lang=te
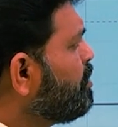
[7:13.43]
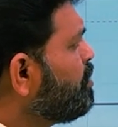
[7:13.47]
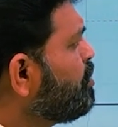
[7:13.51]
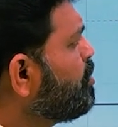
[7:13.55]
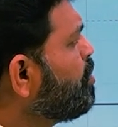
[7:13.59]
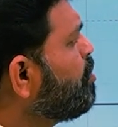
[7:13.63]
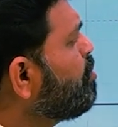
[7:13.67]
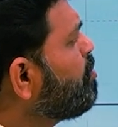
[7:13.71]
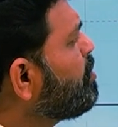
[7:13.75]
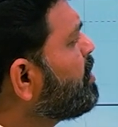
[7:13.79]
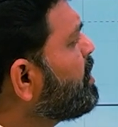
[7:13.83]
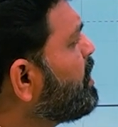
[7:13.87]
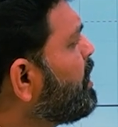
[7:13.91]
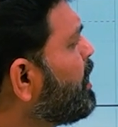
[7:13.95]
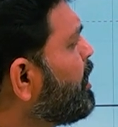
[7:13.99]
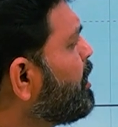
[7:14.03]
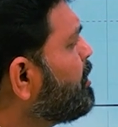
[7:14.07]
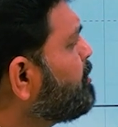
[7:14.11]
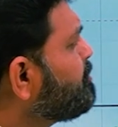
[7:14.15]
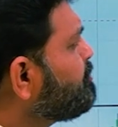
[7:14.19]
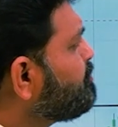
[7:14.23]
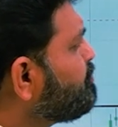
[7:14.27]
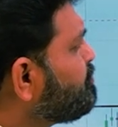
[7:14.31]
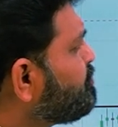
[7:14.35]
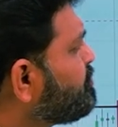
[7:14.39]
డ్యూ ఉన్న
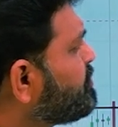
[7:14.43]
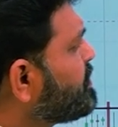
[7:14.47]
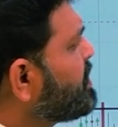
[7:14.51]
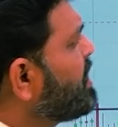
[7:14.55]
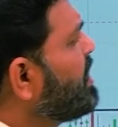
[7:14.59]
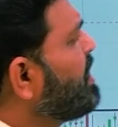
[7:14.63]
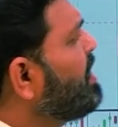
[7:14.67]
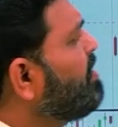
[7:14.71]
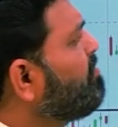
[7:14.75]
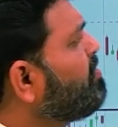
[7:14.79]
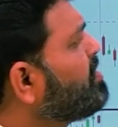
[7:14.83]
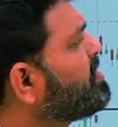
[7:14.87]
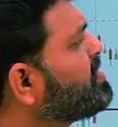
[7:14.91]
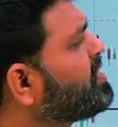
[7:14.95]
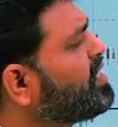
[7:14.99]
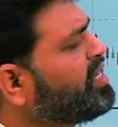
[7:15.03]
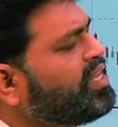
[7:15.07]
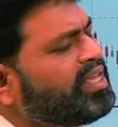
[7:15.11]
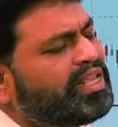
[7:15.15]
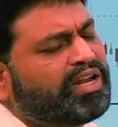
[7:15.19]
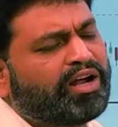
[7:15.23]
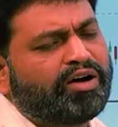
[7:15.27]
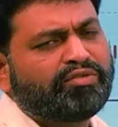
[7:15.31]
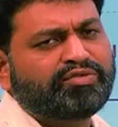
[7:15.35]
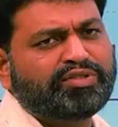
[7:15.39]
లెవెల్స్
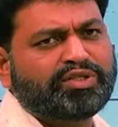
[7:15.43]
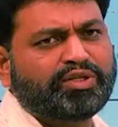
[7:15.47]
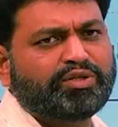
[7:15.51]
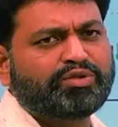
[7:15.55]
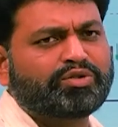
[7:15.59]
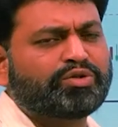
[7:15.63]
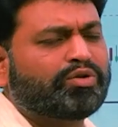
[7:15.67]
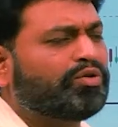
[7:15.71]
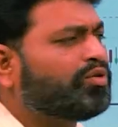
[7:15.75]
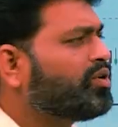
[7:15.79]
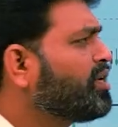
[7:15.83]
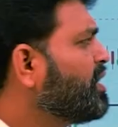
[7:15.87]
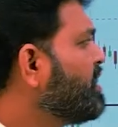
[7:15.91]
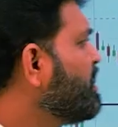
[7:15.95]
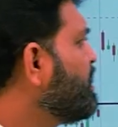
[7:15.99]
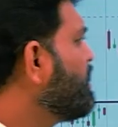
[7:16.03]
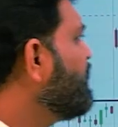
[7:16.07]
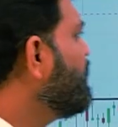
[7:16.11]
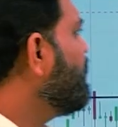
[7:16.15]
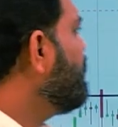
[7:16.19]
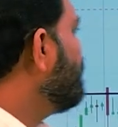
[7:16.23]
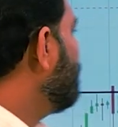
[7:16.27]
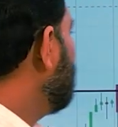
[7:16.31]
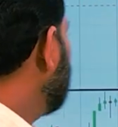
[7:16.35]
క్లియర్ ఆఫ్ చేసుకోవటానికి